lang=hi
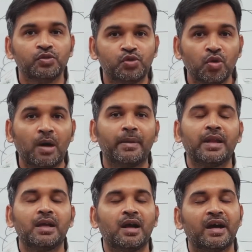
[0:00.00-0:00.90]
जो
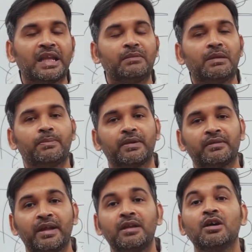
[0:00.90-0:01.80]
हमारे खाने में
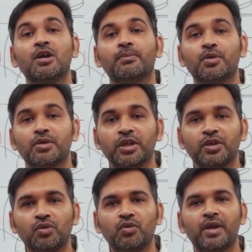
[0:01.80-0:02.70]
प्रेजेंट
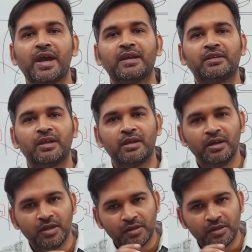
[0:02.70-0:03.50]
प्रोटीन को ऐसे